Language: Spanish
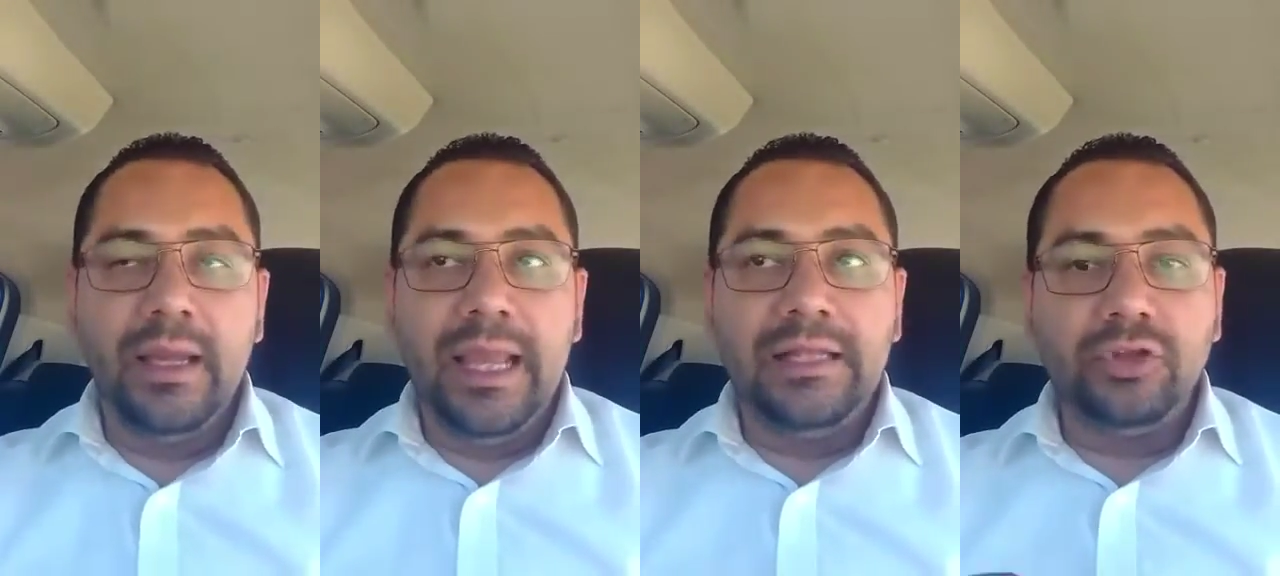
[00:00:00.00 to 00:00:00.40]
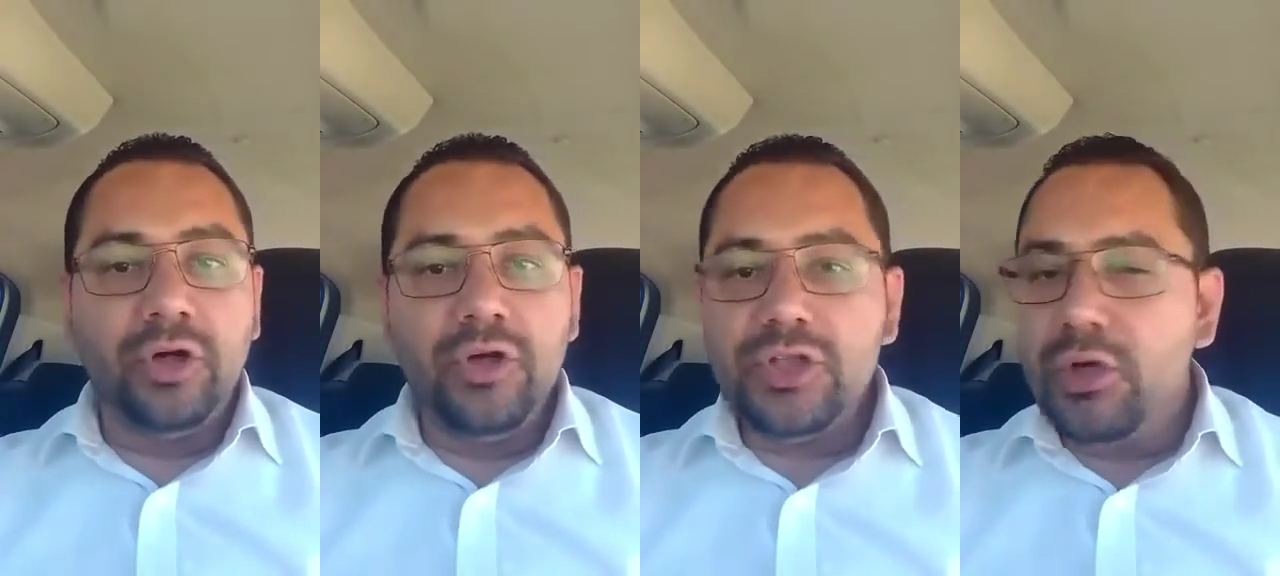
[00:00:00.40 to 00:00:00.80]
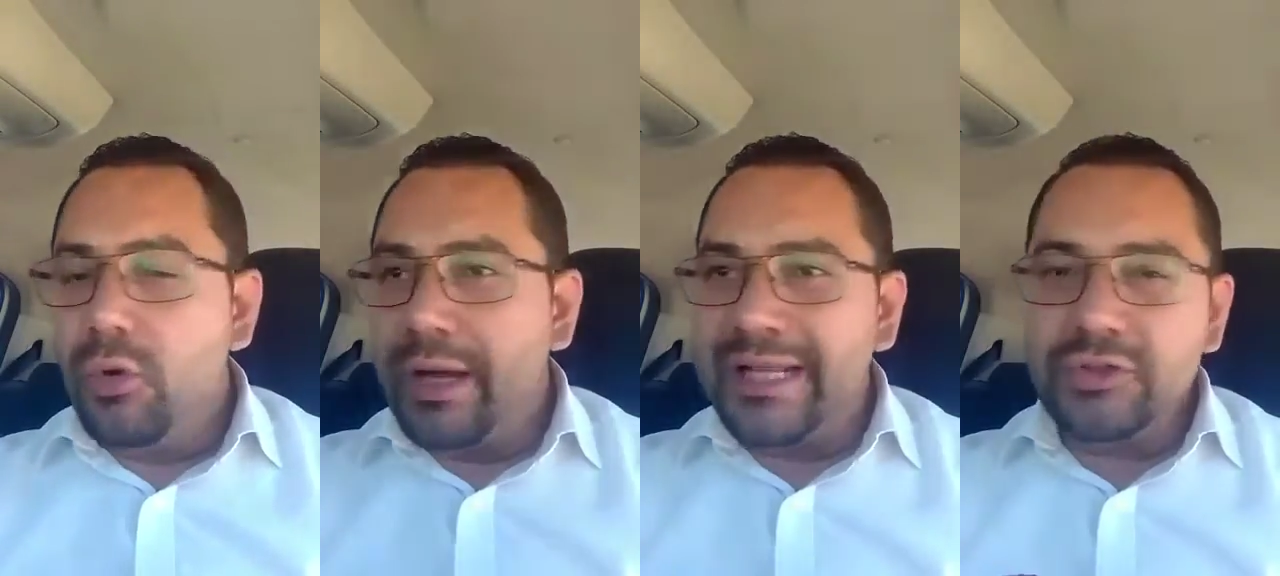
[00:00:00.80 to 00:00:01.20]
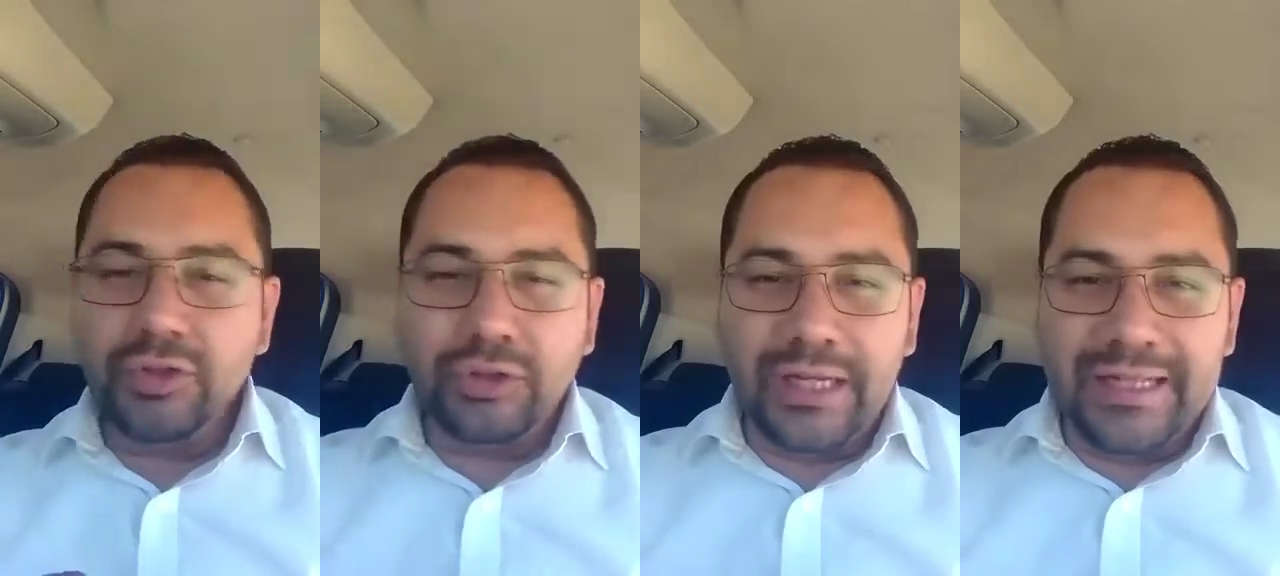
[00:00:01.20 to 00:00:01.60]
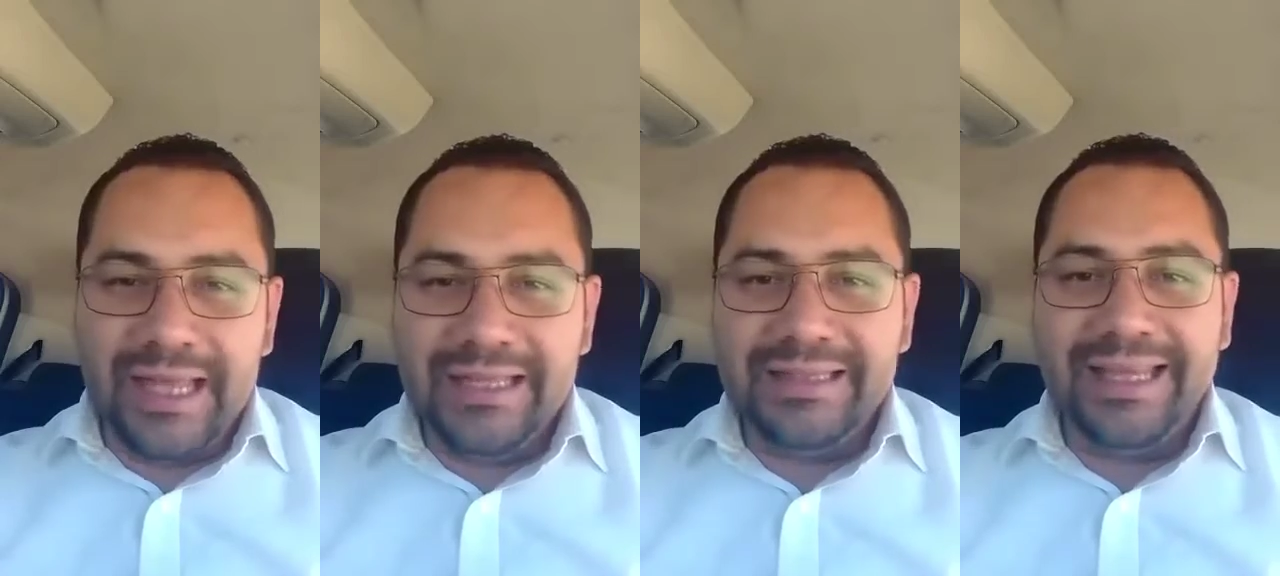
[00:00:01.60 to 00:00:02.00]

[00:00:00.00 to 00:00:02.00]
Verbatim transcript: El torneo se jugará en su totalidad